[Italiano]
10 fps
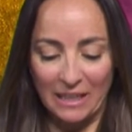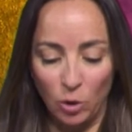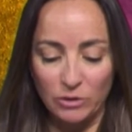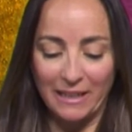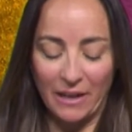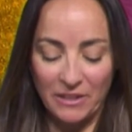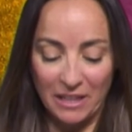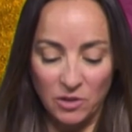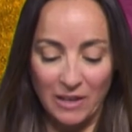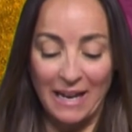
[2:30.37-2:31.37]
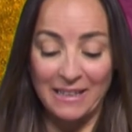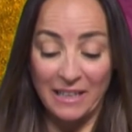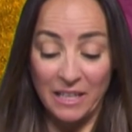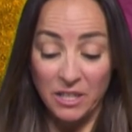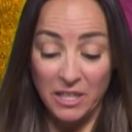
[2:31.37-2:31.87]
delle Onde Gravitazionali
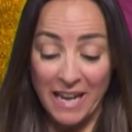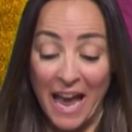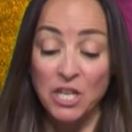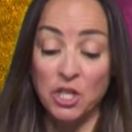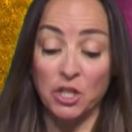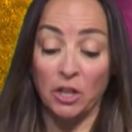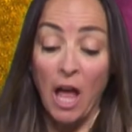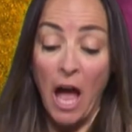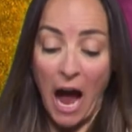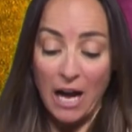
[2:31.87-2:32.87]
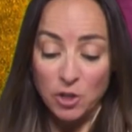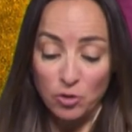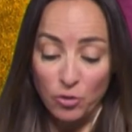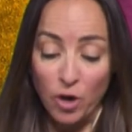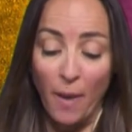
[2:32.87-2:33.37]
dell'International
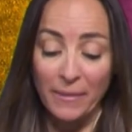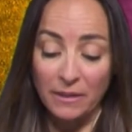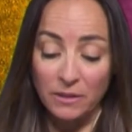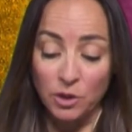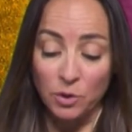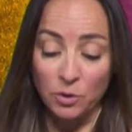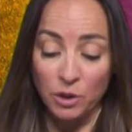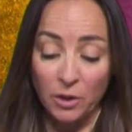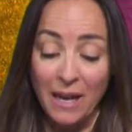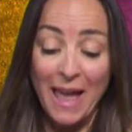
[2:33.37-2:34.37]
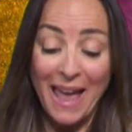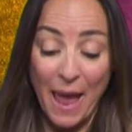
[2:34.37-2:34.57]
Astronomical Union